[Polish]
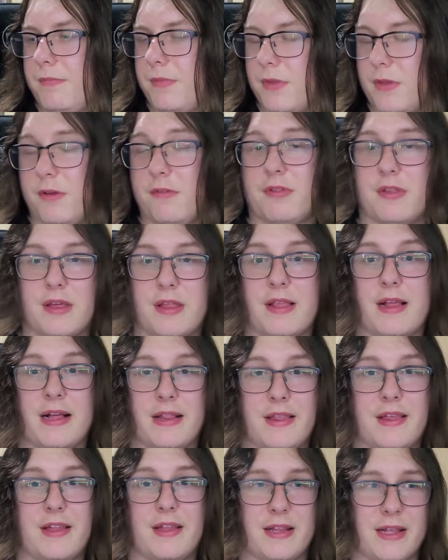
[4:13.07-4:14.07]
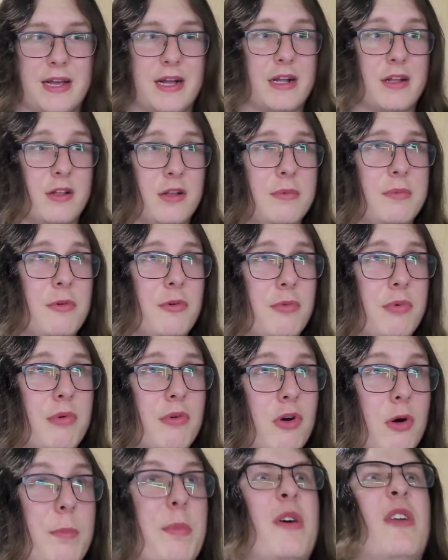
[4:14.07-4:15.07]
No w zasadzie tak, no mógłbym
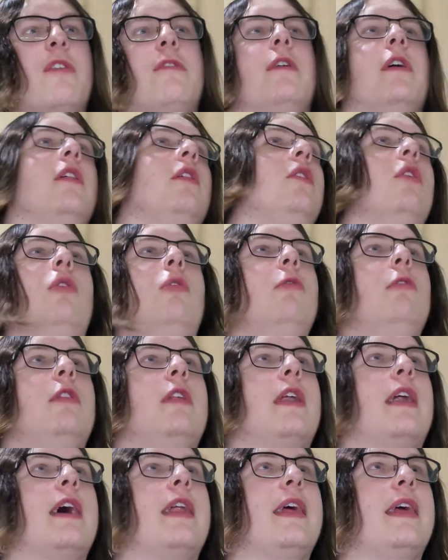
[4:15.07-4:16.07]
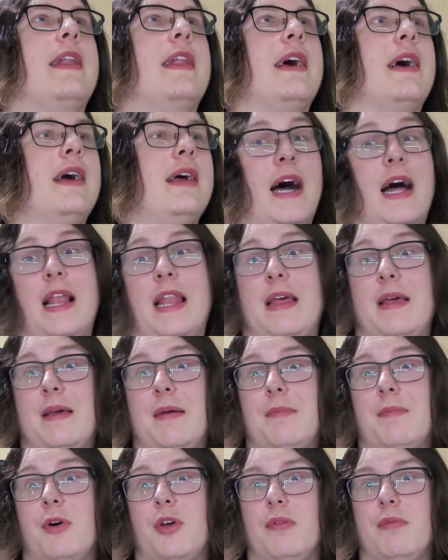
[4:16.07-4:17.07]
go porównać do Ultrareda,
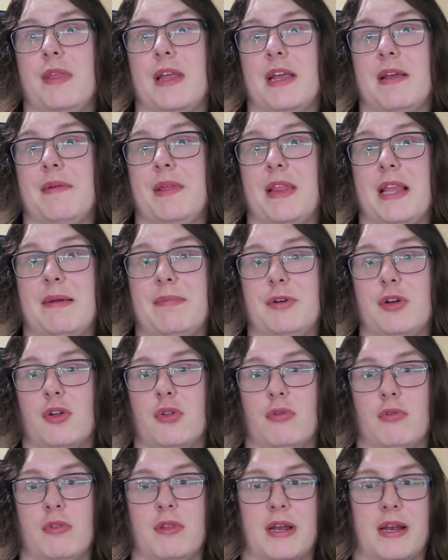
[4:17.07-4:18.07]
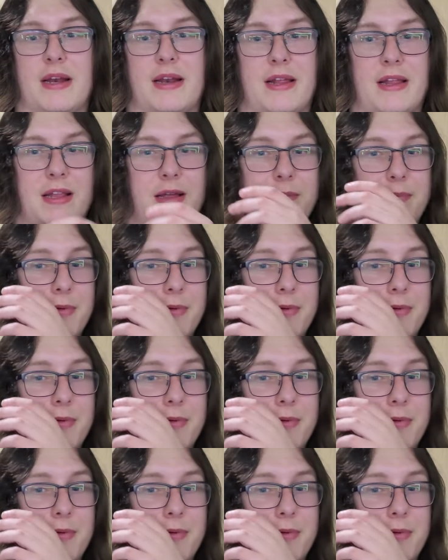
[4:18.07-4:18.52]
ale moim zdaniem jest lepszy od Ultrareda,